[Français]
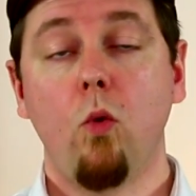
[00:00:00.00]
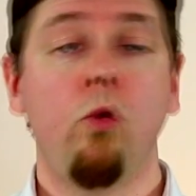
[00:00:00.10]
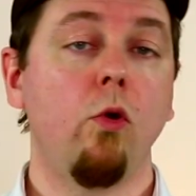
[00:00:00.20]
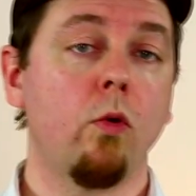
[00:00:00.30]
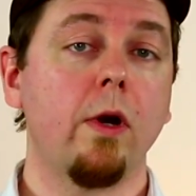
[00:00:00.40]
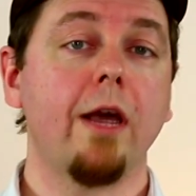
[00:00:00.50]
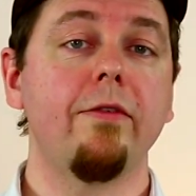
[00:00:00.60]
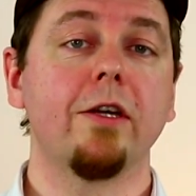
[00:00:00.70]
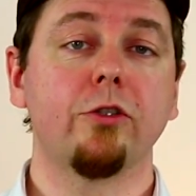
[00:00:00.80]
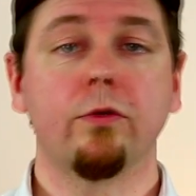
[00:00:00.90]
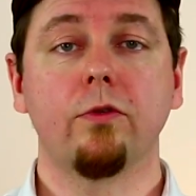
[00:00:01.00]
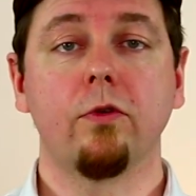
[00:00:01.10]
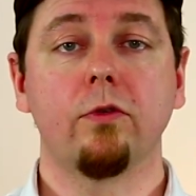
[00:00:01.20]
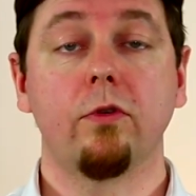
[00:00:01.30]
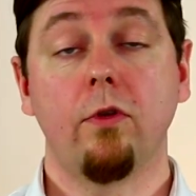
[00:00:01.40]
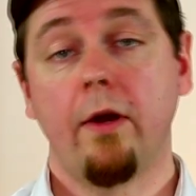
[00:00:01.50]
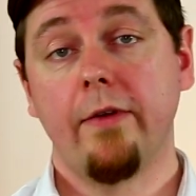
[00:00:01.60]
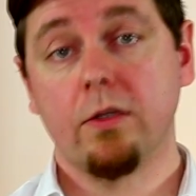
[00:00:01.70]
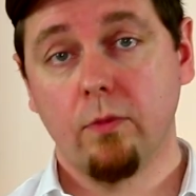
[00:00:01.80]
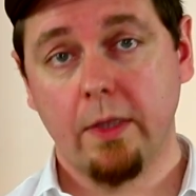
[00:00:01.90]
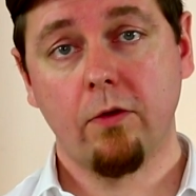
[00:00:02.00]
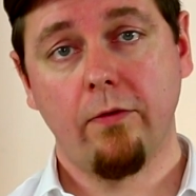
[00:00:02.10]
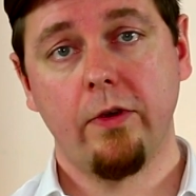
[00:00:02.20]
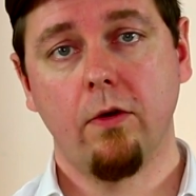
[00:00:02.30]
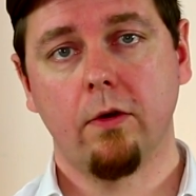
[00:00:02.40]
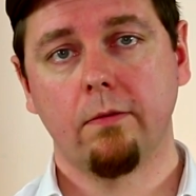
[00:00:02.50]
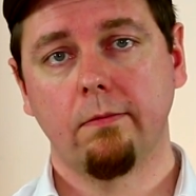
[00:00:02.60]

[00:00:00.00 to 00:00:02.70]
ou le long de la rivière Chantante, dans la version maintenant en vigueur.